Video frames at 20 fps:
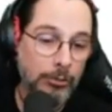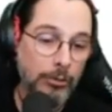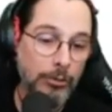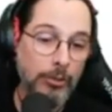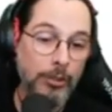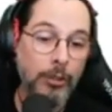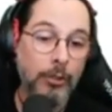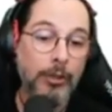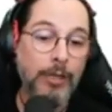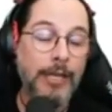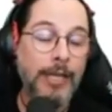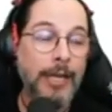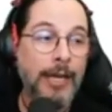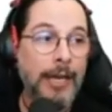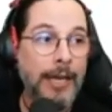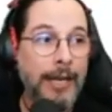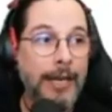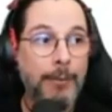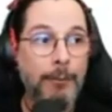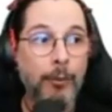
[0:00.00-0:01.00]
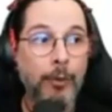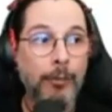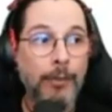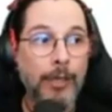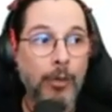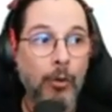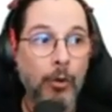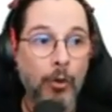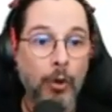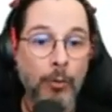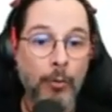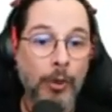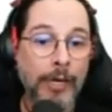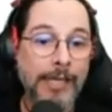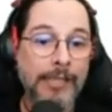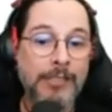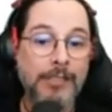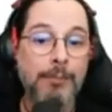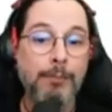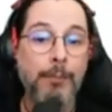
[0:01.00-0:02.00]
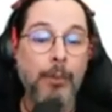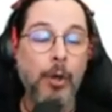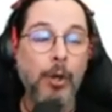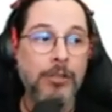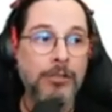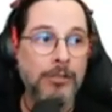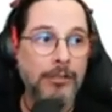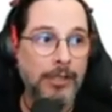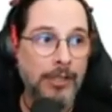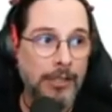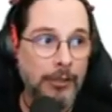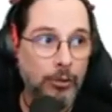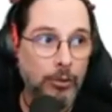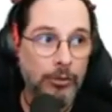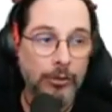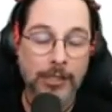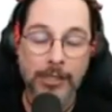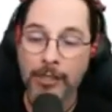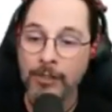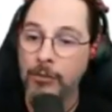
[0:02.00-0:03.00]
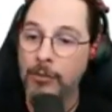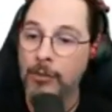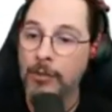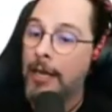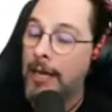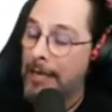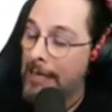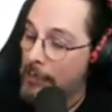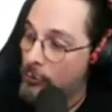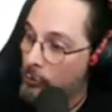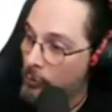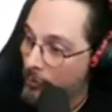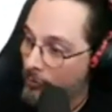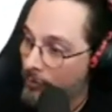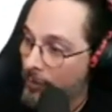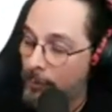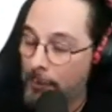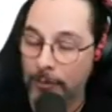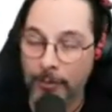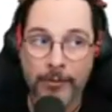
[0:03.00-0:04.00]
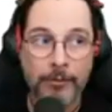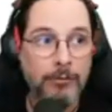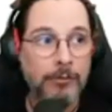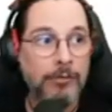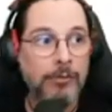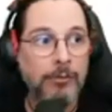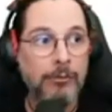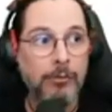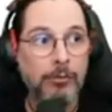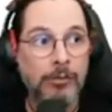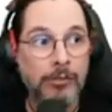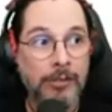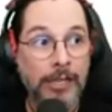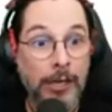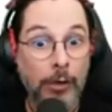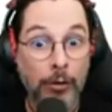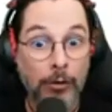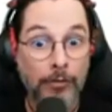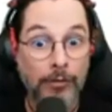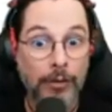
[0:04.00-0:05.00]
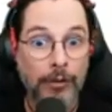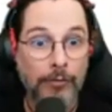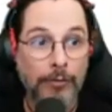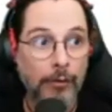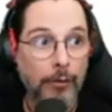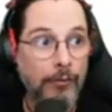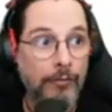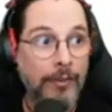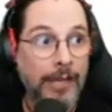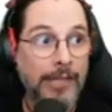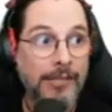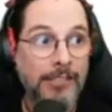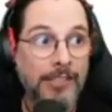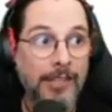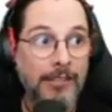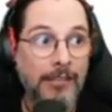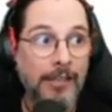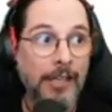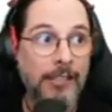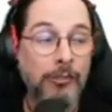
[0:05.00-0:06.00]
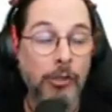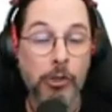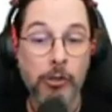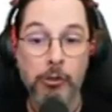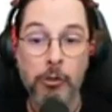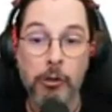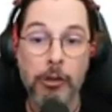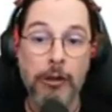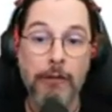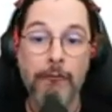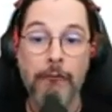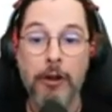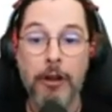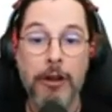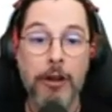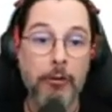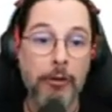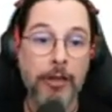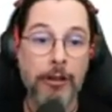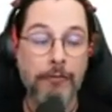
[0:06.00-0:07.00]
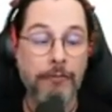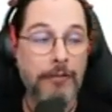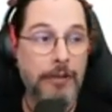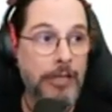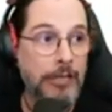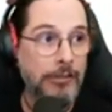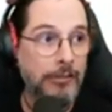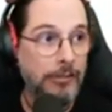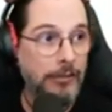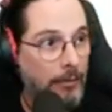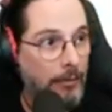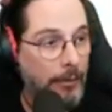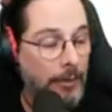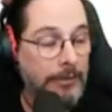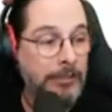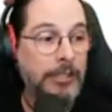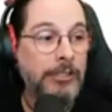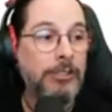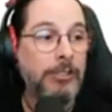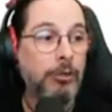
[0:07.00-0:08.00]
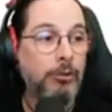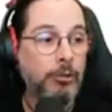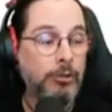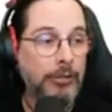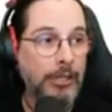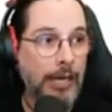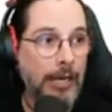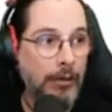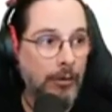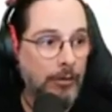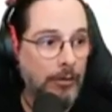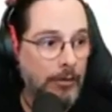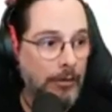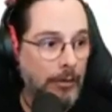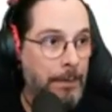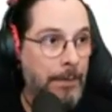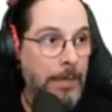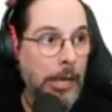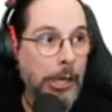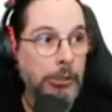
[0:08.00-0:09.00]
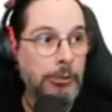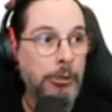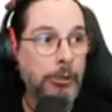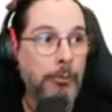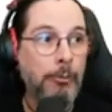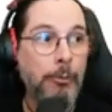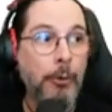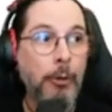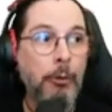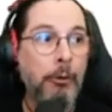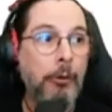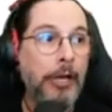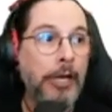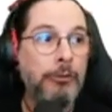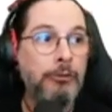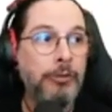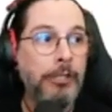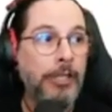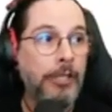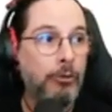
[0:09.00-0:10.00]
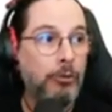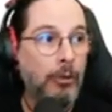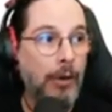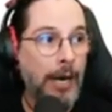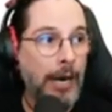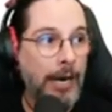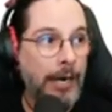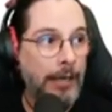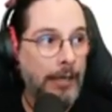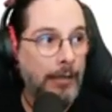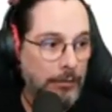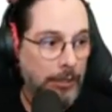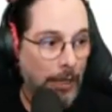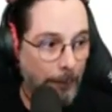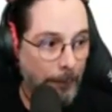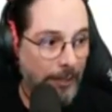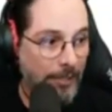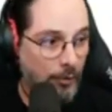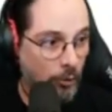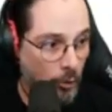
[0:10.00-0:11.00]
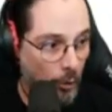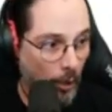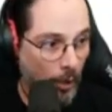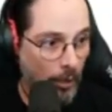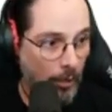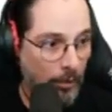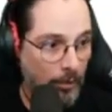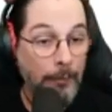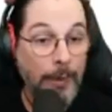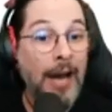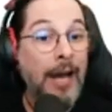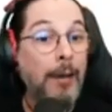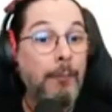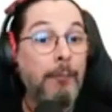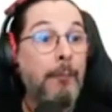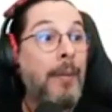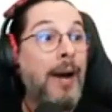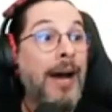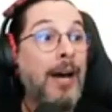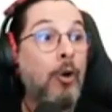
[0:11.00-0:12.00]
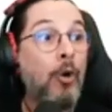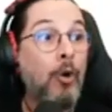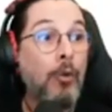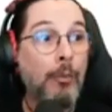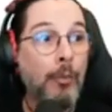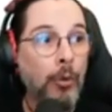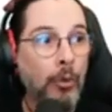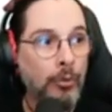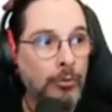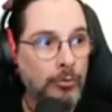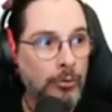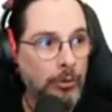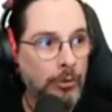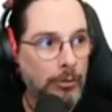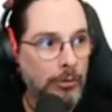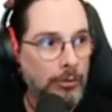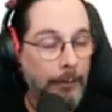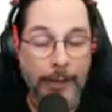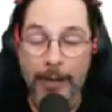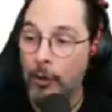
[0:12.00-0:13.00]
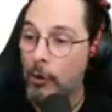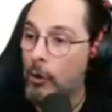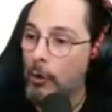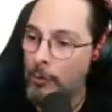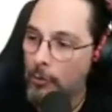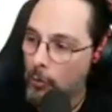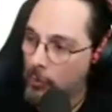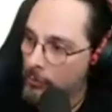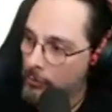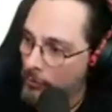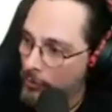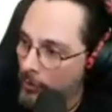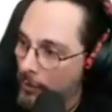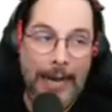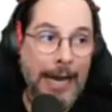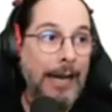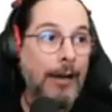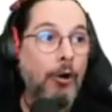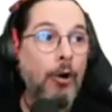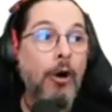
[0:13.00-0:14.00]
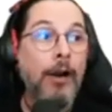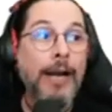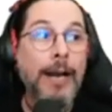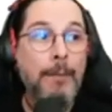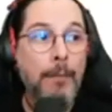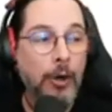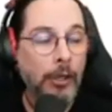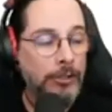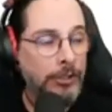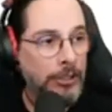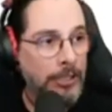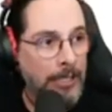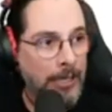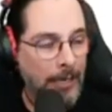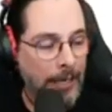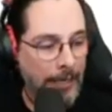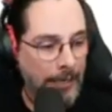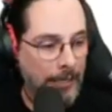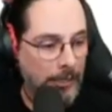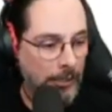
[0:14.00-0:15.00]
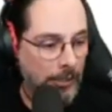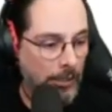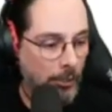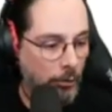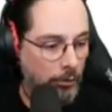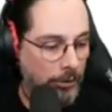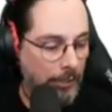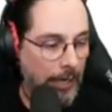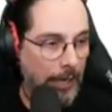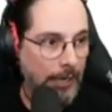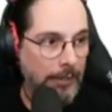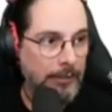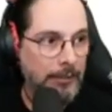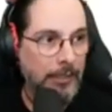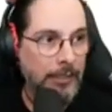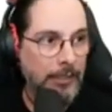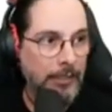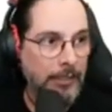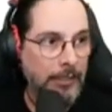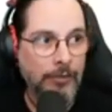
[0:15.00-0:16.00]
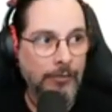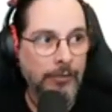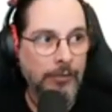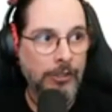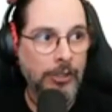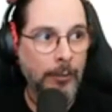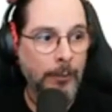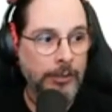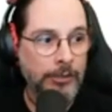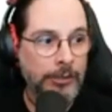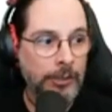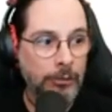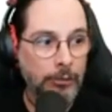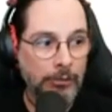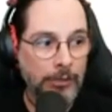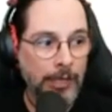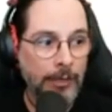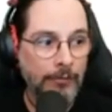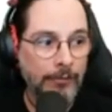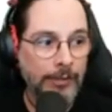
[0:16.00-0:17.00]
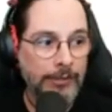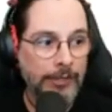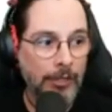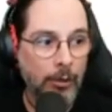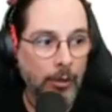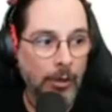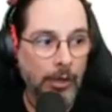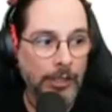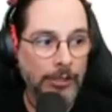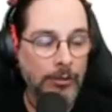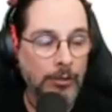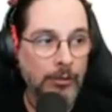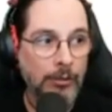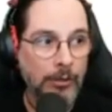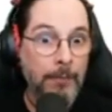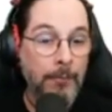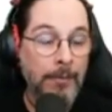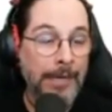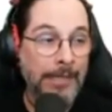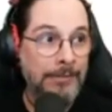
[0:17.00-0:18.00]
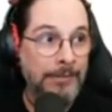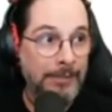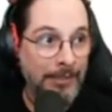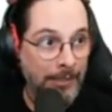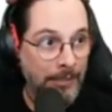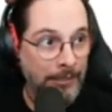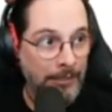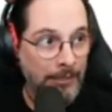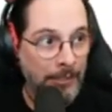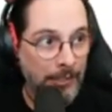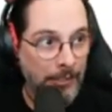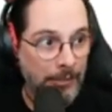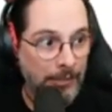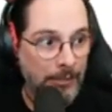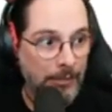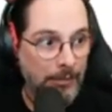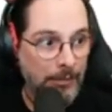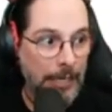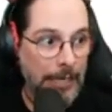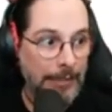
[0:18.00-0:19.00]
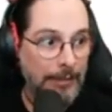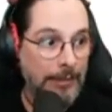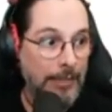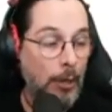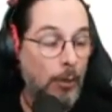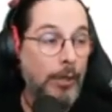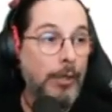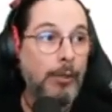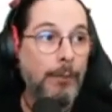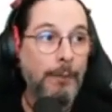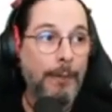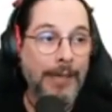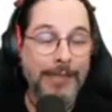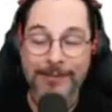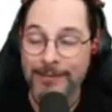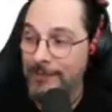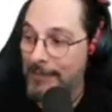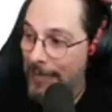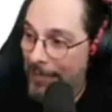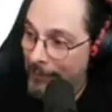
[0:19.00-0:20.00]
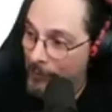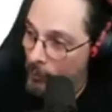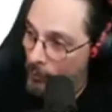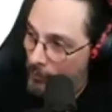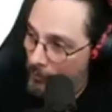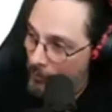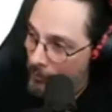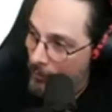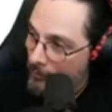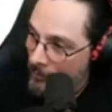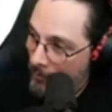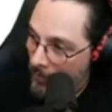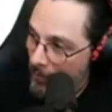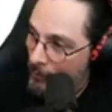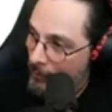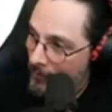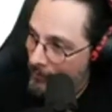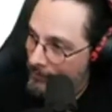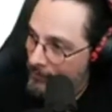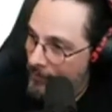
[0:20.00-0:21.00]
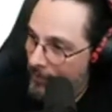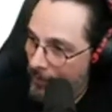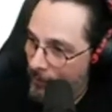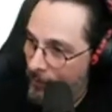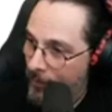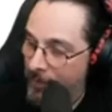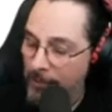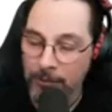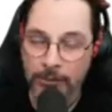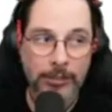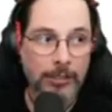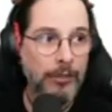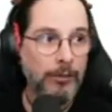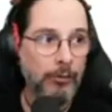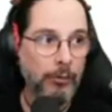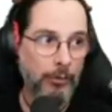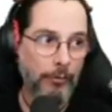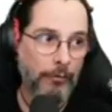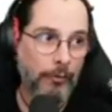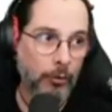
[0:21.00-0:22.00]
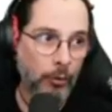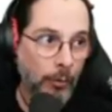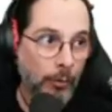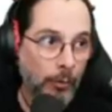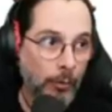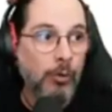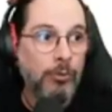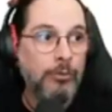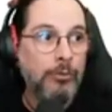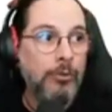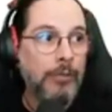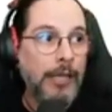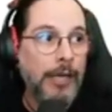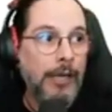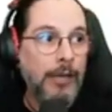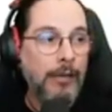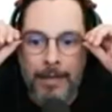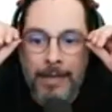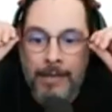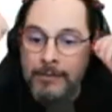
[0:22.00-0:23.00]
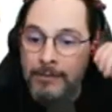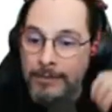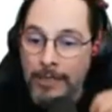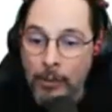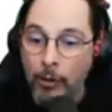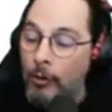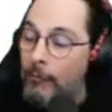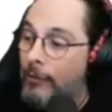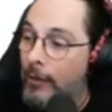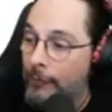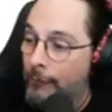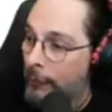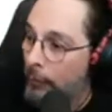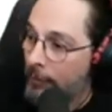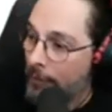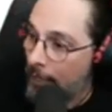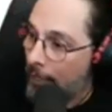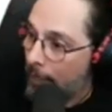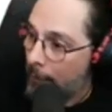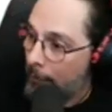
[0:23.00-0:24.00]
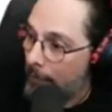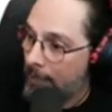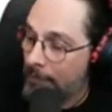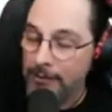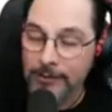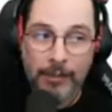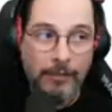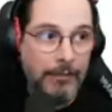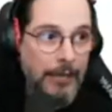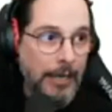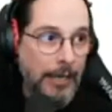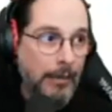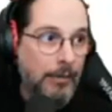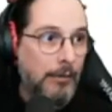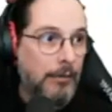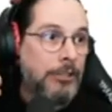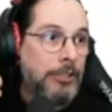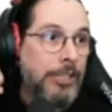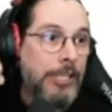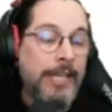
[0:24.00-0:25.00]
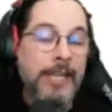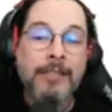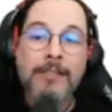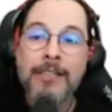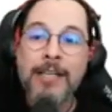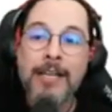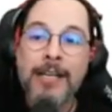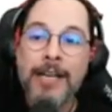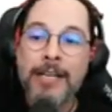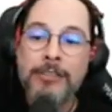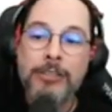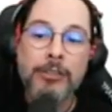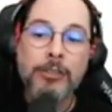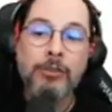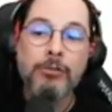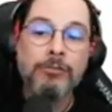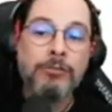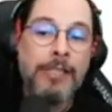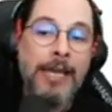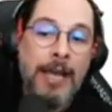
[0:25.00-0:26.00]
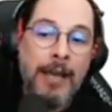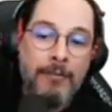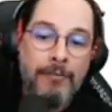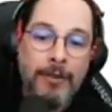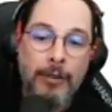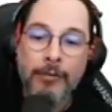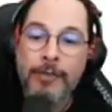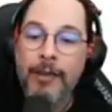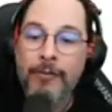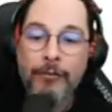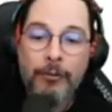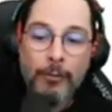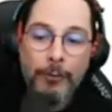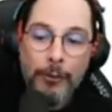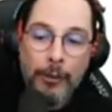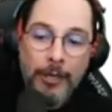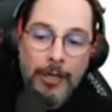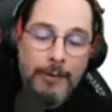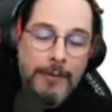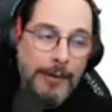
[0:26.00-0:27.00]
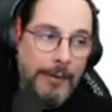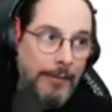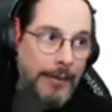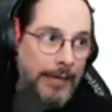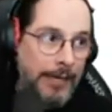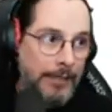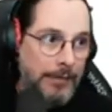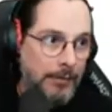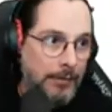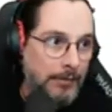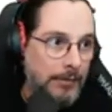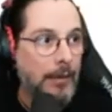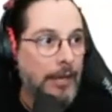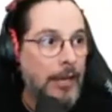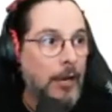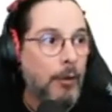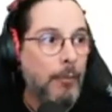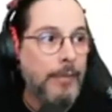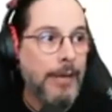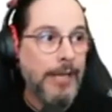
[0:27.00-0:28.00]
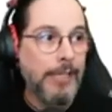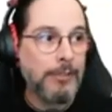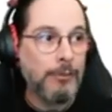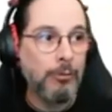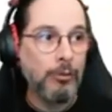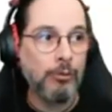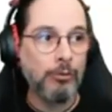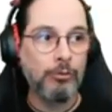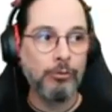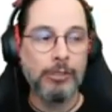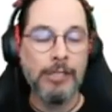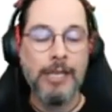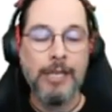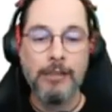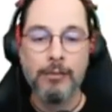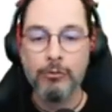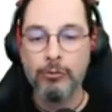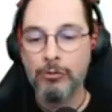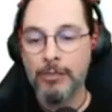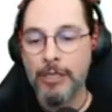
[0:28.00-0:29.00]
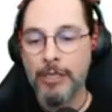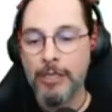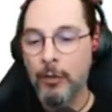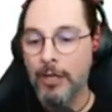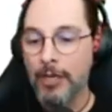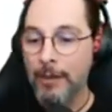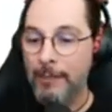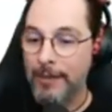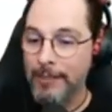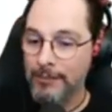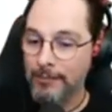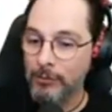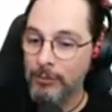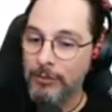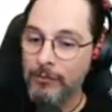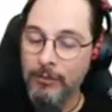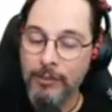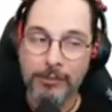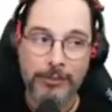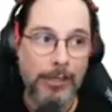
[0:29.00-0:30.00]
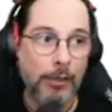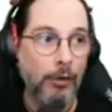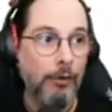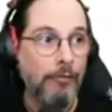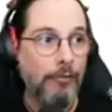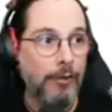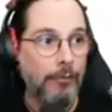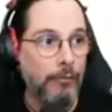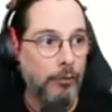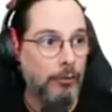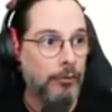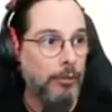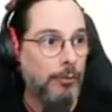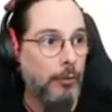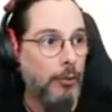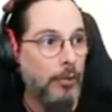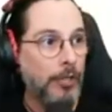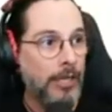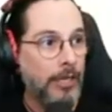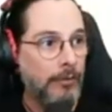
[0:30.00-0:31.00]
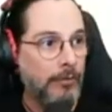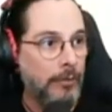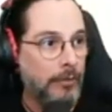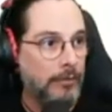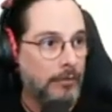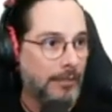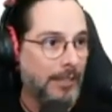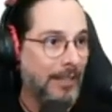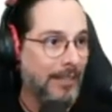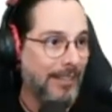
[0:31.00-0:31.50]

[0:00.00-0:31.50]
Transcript: do que, que a galera publicou como resposta ajudando a resolver problemas do, do Stack Overflow viesse atrás. Isso aqui foi eu que fiz pra te encher o saco. Se não pôr o crédito, tira do ar. Já pensou? Pa parou o mundo. Parou o mundo. Agora é modinha aí de usar a inteligência artificial para te ajudar a fazer código. Mas antes, até o ano passado, né? Basicamente, tô falando no mundo, né? Era Stack Overflow na cabeça, velho. Tira a internet de um dev. O dev não programa mais. Eu mesmo não sei, não sei programar se não tiver Stack Overflow disponível.